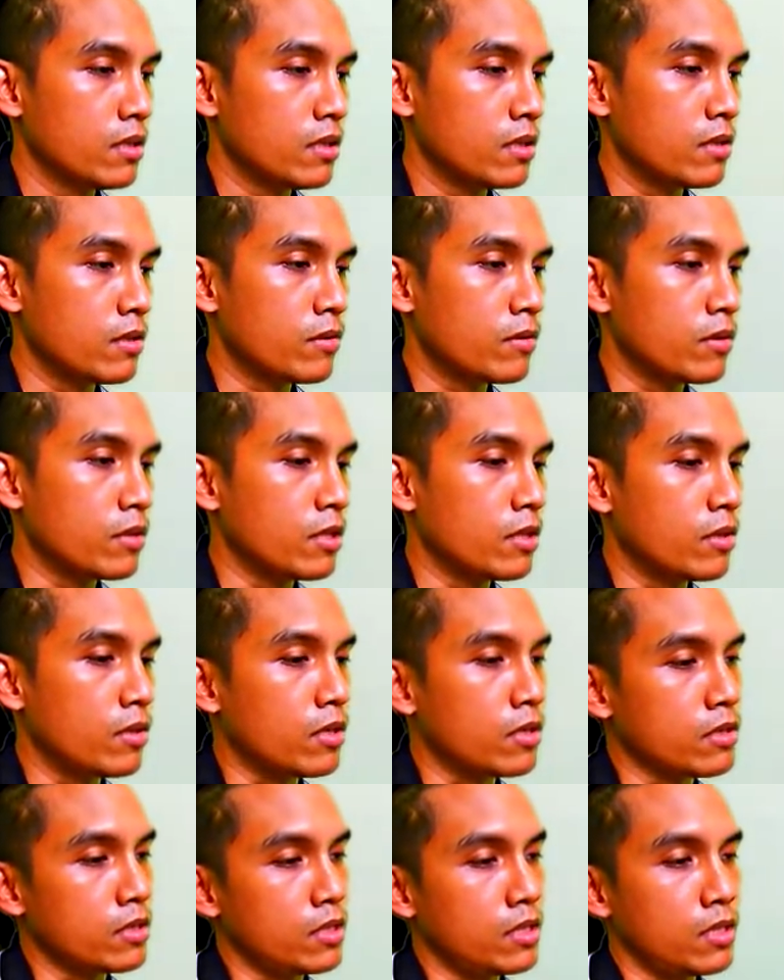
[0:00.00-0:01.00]
แล้วคนที่อ
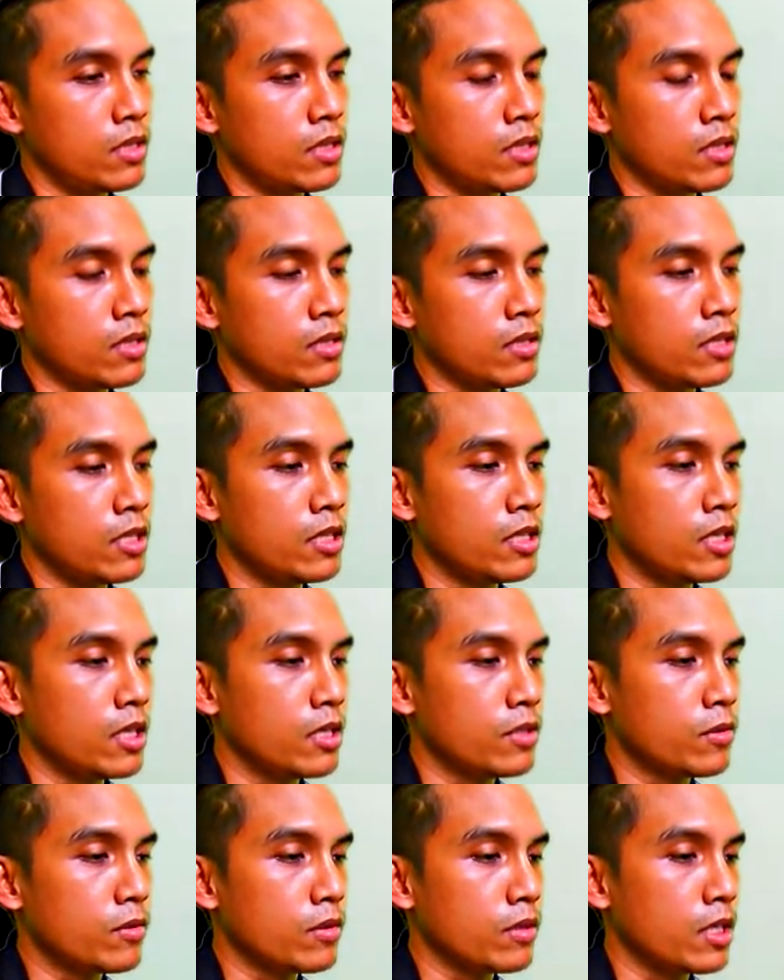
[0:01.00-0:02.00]
อกสื่อกันเย
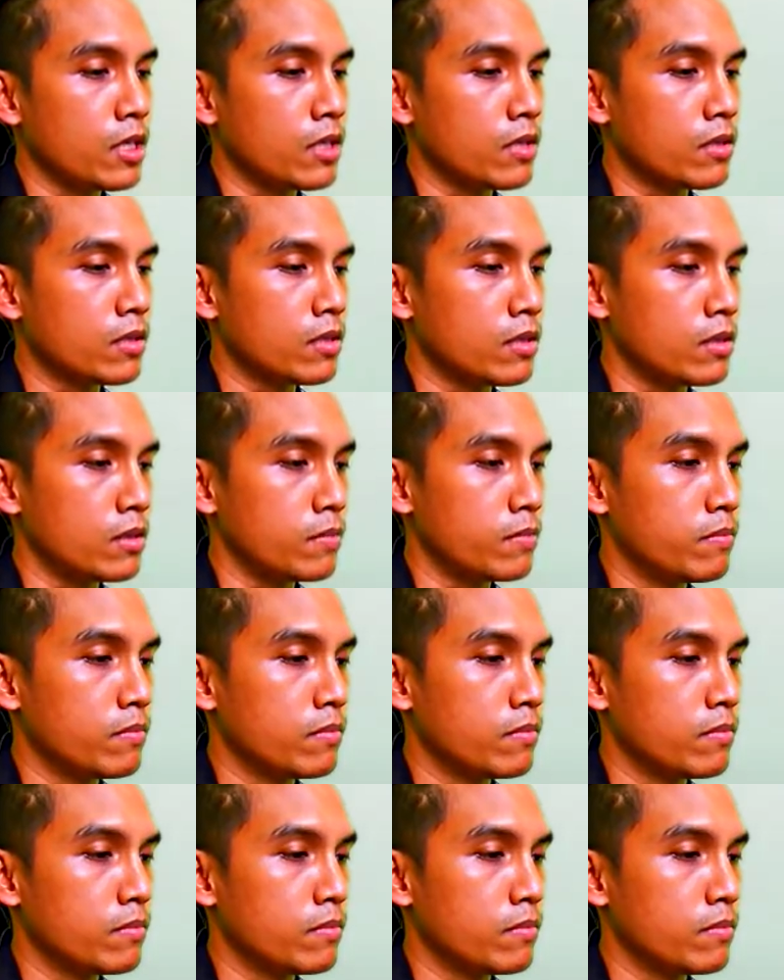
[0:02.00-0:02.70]
อะๆช่วงนี้ก็คือ